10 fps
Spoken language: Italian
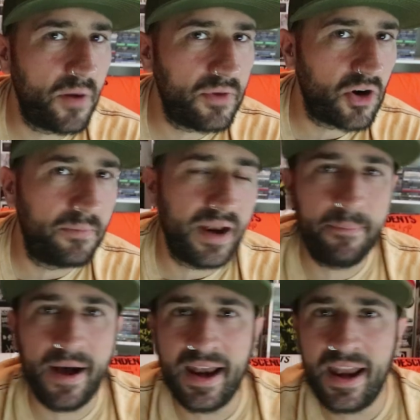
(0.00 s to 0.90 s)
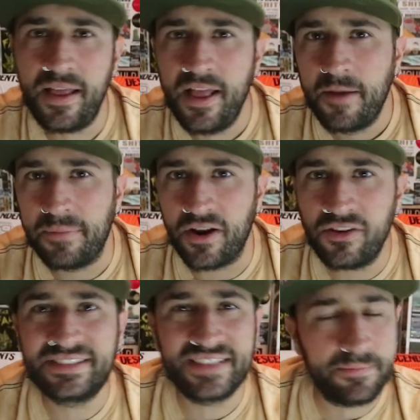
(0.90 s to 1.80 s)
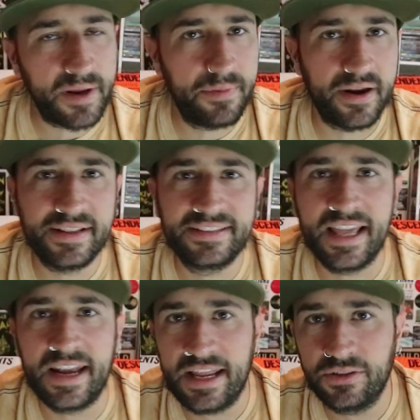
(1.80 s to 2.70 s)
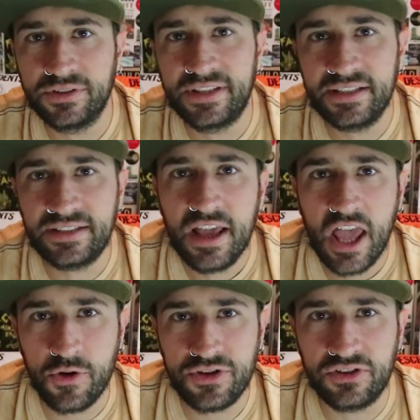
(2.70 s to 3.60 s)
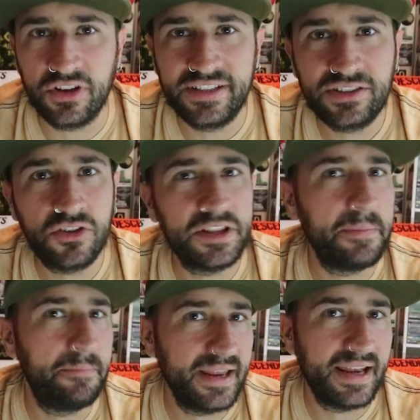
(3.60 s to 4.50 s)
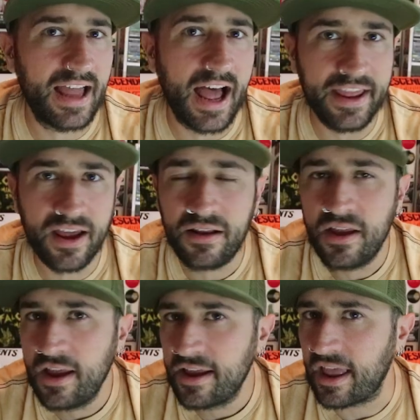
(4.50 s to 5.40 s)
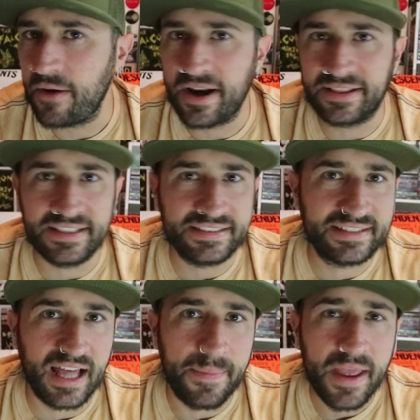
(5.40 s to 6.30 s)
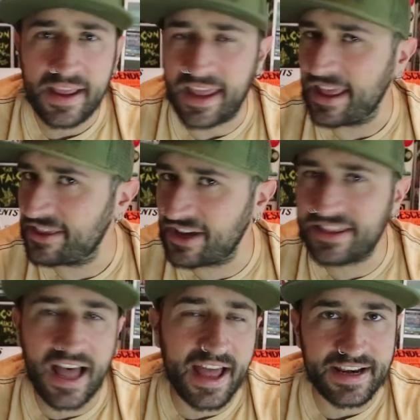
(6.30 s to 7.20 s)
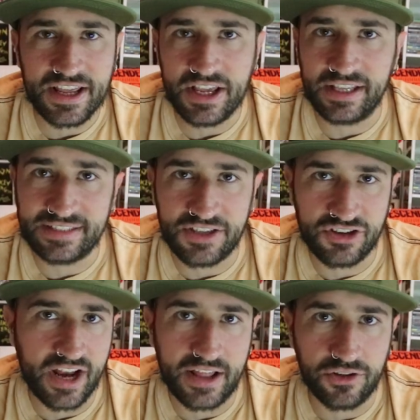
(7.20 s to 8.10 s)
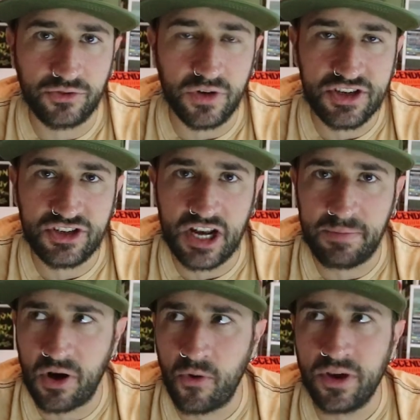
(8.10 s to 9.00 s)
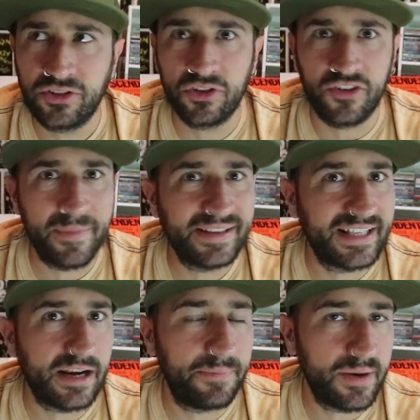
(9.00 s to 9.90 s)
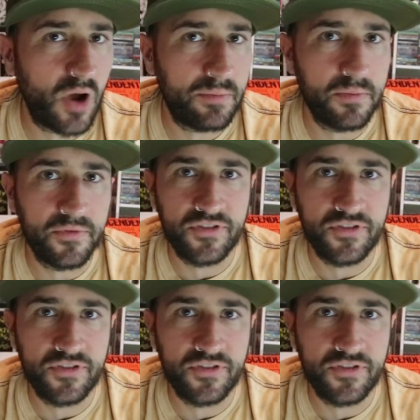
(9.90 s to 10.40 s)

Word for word: po' mi rompe le palle, però sempre per Healthcare Industries è uscito il disco di Billy Liar, che è un artista che già da anni sta girando sulle scene, però questo dovrebbe essere il primo album